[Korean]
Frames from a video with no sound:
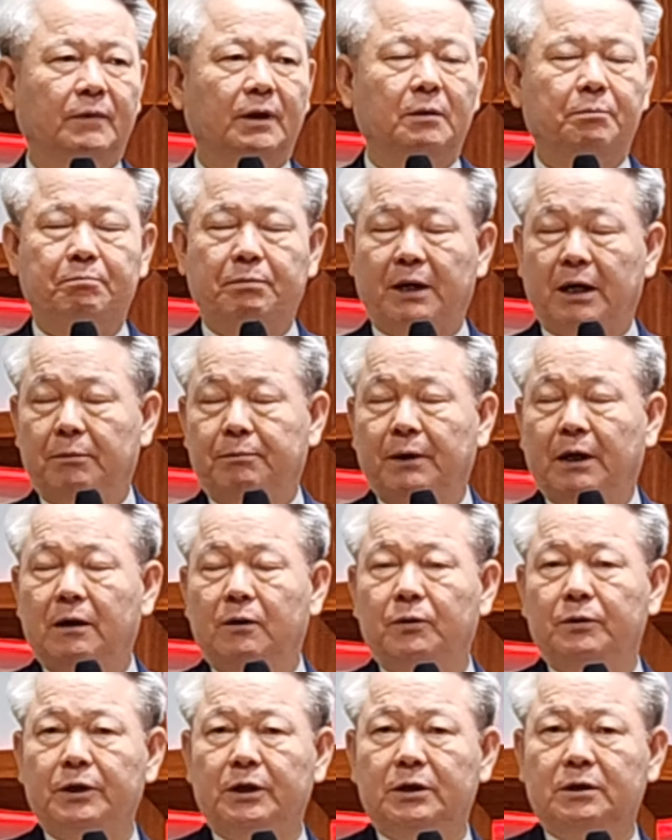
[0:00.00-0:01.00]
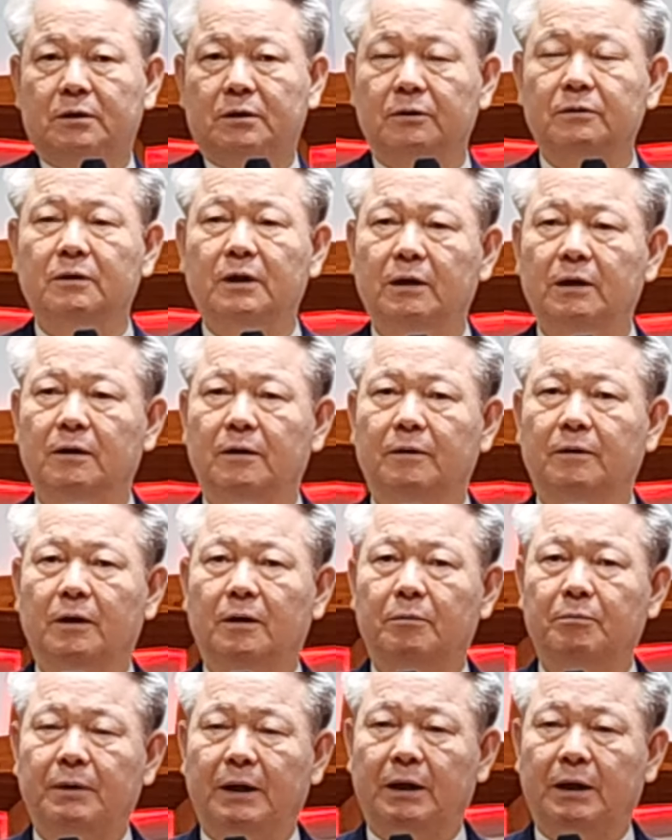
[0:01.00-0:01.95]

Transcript: 그러니까 바벨론이 그렇다는 거예요.